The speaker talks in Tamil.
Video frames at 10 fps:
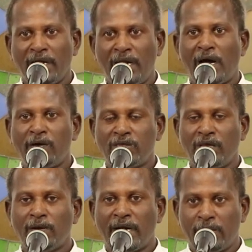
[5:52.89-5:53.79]

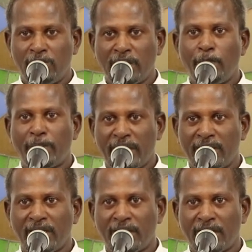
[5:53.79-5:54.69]
எல்லாத்தையும் கடவுள் தான்
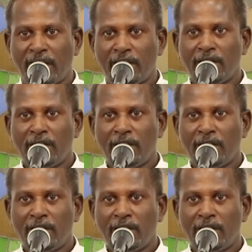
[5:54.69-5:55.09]
படைத்திருக்கிறார்